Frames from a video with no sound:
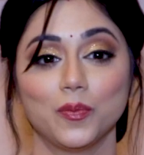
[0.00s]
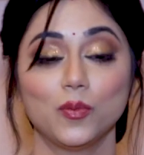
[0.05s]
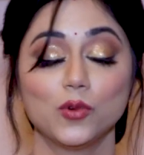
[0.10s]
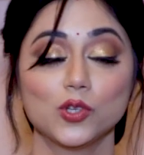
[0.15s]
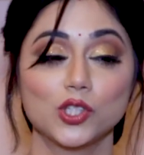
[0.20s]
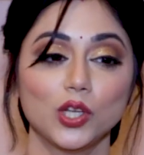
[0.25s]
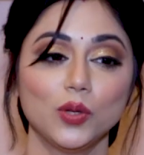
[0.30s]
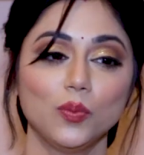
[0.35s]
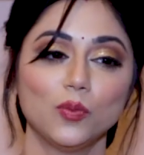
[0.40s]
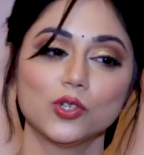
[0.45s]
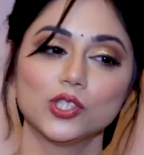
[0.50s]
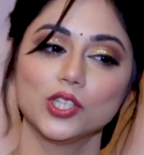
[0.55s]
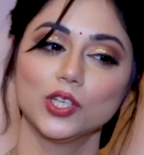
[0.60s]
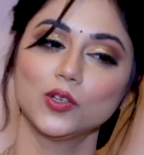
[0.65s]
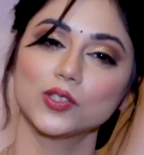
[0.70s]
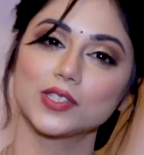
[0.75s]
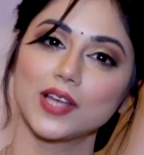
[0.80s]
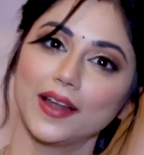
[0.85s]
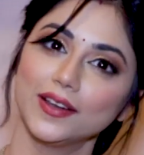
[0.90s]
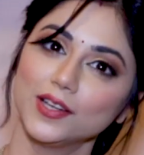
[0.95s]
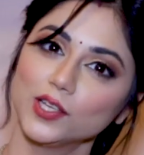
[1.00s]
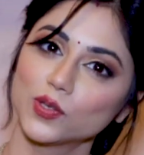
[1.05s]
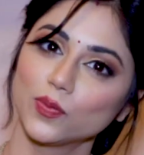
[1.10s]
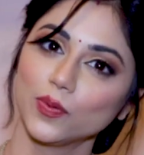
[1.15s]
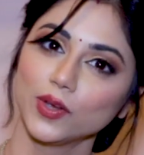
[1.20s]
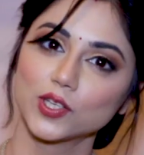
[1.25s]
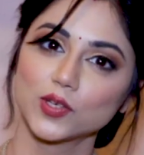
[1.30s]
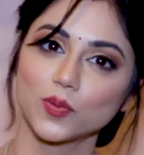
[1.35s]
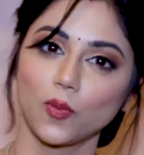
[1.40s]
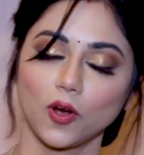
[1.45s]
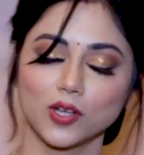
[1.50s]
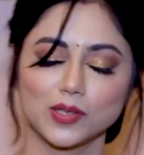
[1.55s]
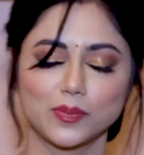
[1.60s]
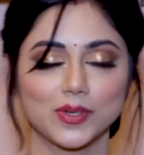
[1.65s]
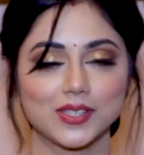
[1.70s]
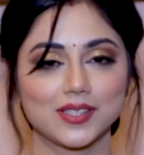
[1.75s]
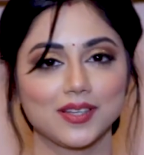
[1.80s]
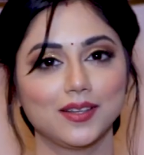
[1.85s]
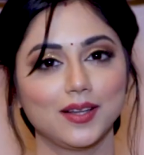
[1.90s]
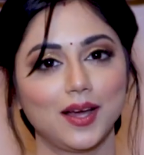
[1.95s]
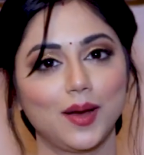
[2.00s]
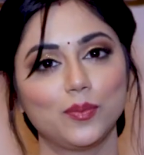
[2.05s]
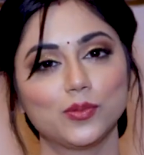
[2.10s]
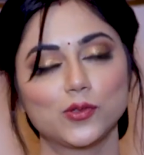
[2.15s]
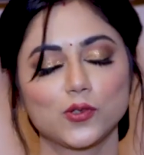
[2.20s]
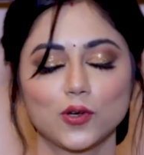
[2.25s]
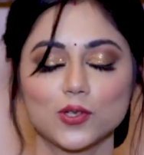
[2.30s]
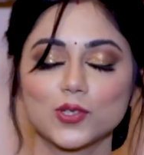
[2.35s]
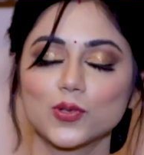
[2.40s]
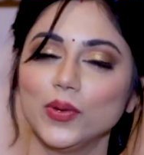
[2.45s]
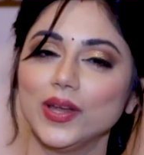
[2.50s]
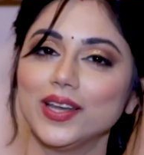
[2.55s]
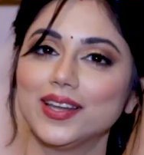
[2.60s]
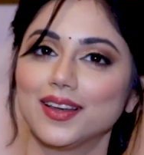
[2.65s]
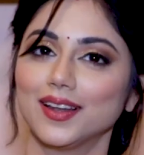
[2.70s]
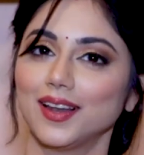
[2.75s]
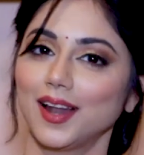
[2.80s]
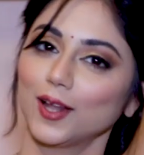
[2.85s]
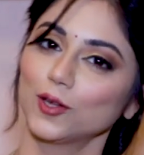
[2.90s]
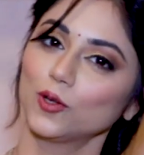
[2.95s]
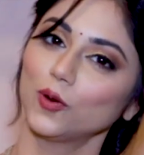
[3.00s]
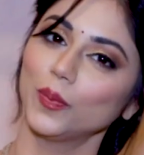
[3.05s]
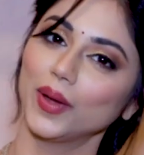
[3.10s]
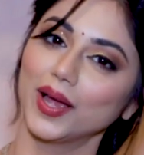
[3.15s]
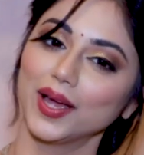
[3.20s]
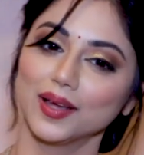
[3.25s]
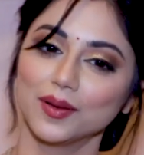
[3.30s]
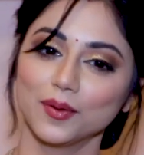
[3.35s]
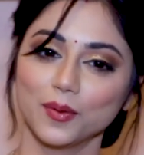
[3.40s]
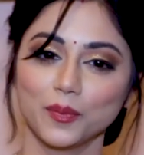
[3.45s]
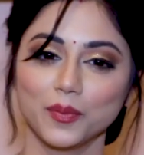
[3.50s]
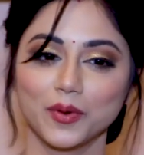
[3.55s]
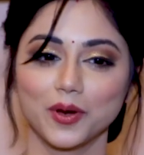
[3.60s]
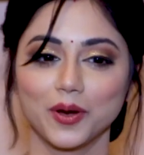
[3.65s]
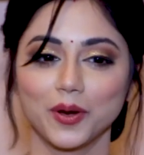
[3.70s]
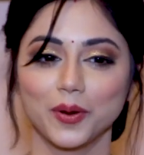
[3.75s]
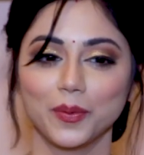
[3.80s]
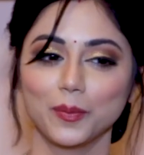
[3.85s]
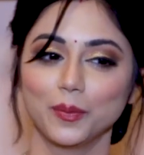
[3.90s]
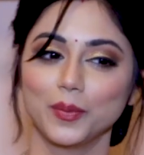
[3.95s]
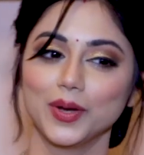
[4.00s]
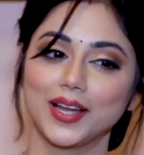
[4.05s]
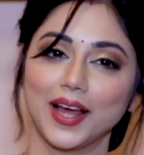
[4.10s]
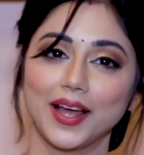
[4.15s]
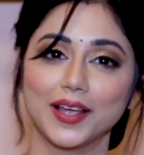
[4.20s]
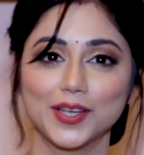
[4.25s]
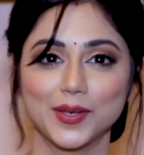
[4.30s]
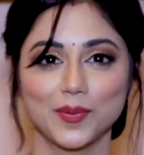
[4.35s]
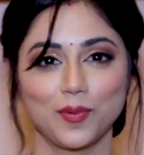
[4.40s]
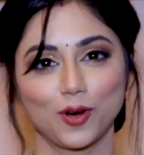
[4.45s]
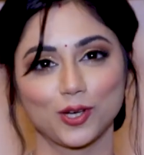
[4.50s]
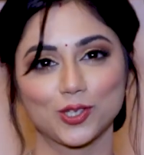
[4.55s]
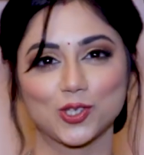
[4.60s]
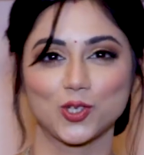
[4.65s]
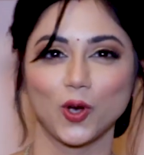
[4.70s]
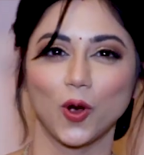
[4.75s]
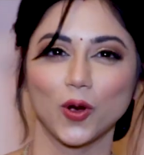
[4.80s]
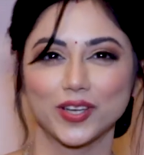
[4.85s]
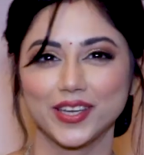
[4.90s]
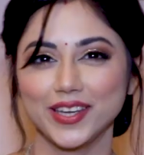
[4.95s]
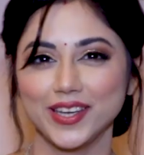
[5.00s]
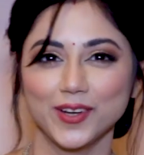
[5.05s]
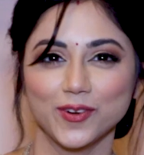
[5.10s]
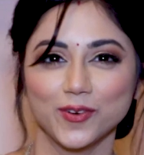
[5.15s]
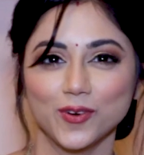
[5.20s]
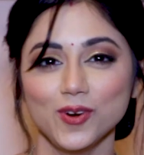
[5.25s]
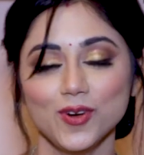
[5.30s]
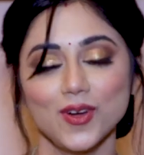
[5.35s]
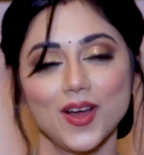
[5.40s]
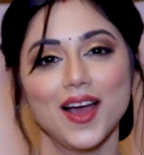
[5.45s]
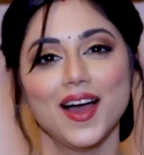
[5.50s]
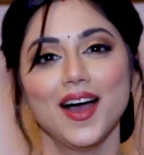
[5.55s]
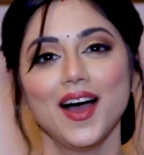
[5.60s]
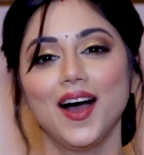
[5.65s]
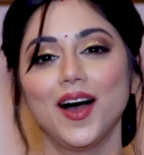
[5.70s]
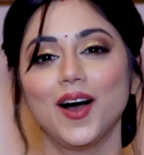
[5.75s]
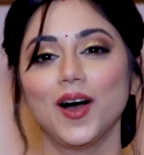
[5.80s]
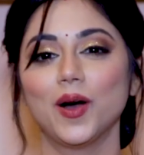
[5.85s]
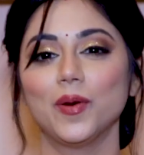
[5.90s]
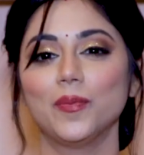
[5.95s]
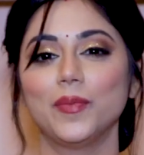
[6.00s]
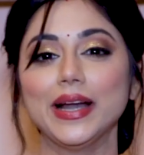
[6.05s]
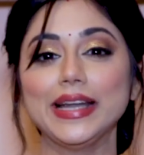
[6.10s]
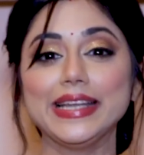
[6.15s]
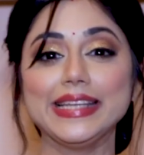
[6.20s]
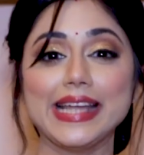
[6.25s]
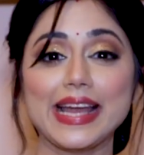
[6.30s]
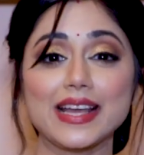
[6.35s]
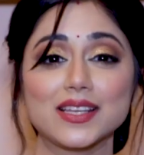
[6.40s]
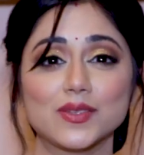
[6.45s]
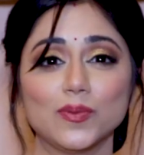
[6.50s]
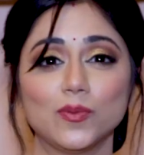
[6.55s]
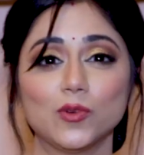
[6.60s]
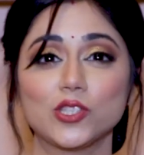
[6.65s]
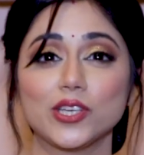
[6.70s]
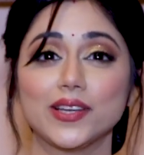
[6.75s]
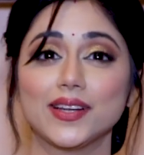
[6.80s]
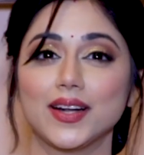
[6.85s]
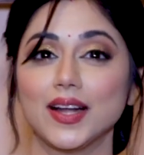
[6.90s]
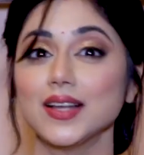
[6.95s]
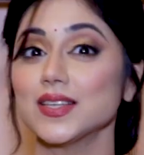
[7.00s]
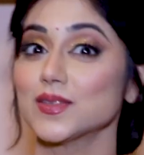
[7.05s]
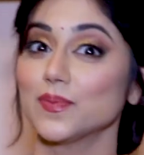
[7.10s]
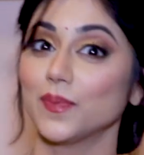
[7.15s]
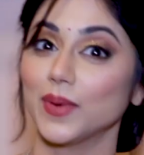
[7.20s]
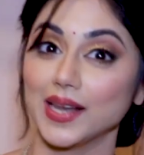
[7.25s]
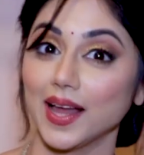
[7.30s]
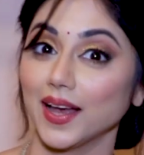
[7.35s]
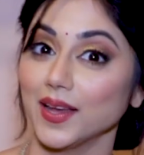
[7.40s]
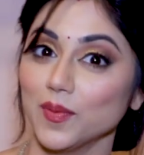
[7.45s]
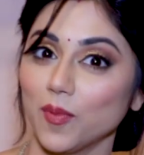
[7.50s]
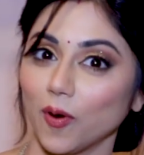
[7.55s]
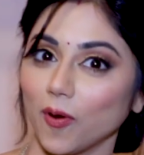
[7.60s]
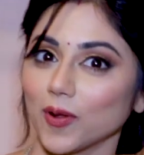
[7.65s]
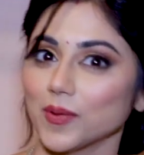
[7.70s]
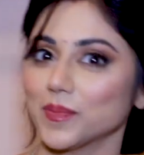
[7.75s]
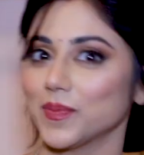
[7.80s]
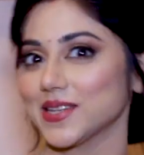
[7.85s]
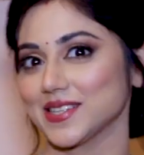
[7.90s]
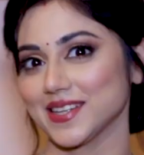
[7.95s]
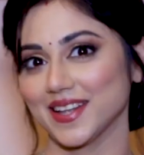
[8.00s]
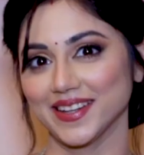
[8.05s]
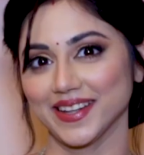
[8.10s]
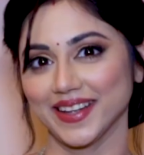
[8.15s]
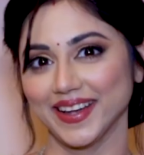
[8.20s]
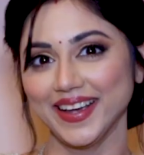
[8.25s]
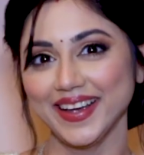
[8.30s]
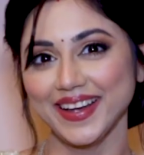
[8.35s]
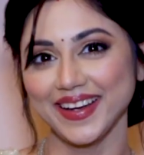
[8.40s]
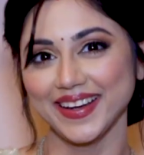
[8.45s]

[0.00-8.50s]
मुझे मुझे तो सारी स्वीट्स बहुत पसंद है आप जो स्वीट खिला दो मैं मिठाई की बहुत शौकीन हूँ बट येस मुझे रस मलाई बहुत पसंद है